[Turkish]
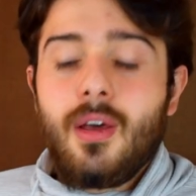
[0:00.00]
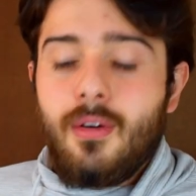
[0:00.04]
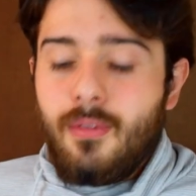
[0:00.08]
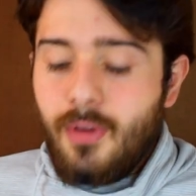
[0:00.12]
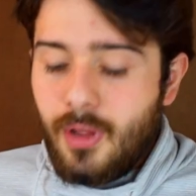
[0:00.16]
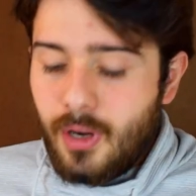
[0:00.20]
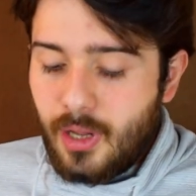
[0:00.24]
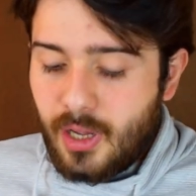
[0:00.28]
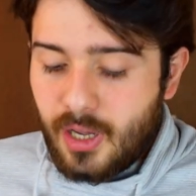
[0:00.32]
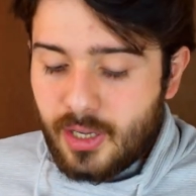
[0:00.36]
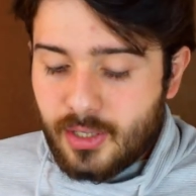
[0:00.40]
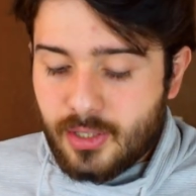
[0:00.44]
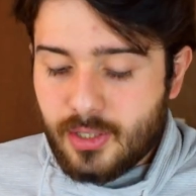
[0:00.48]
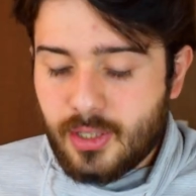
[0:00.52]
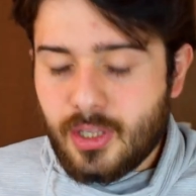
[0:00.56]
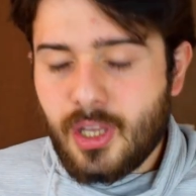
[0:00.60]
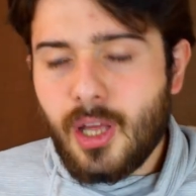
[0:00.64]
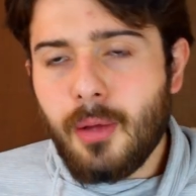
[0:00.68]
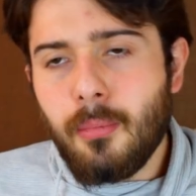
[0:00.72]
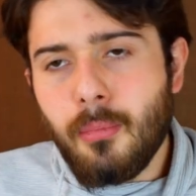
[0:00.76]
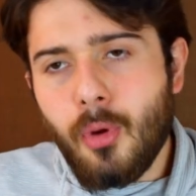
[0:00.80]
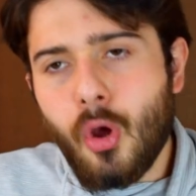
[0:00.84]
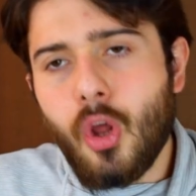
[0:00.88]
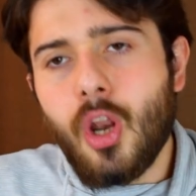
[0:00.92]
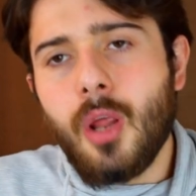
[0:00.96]

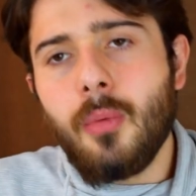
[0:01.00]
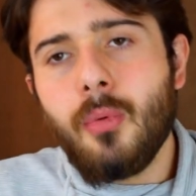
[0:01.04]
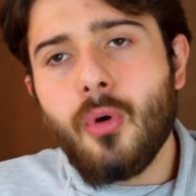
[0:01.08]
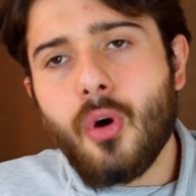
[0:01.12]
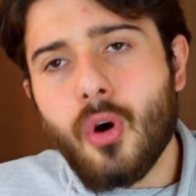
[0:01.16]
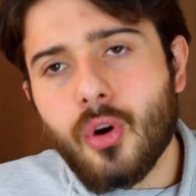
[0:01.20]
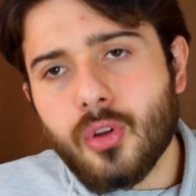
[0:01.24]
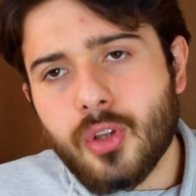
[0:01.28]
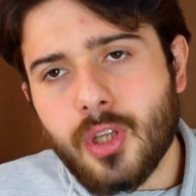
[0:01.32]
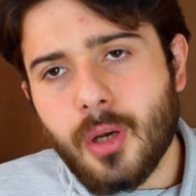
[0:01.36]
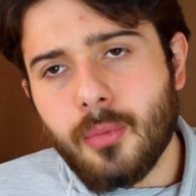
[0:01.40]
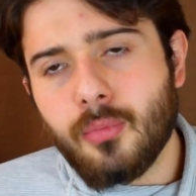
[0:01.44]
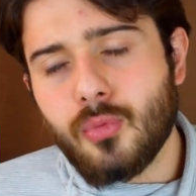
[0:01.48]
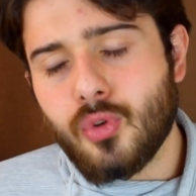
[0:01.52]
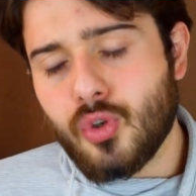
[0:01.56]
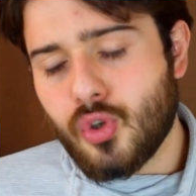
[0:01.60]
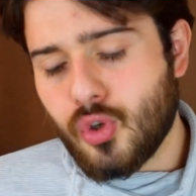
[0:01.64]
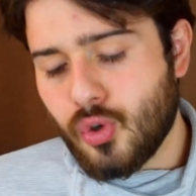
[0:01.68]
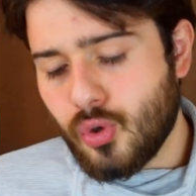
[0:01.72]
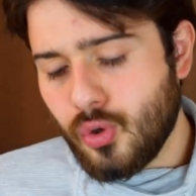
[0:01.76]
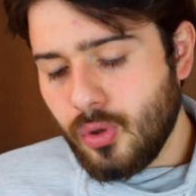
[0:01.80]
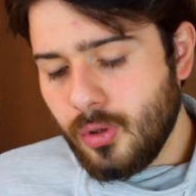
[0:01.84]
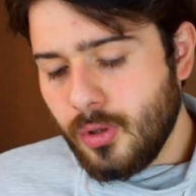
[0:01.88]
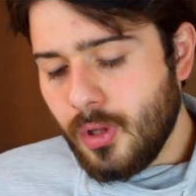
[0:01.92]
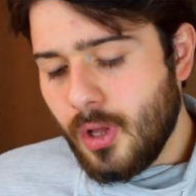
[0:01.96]
Velhasılken böyle bir ortam
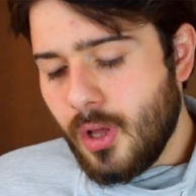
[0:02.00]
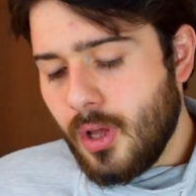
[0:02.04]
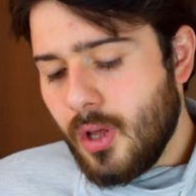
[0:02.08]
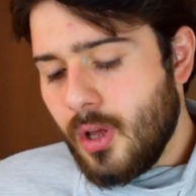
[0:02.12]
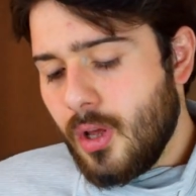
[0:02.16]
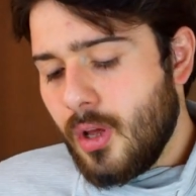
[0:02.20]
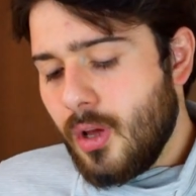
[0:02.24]
düşünün.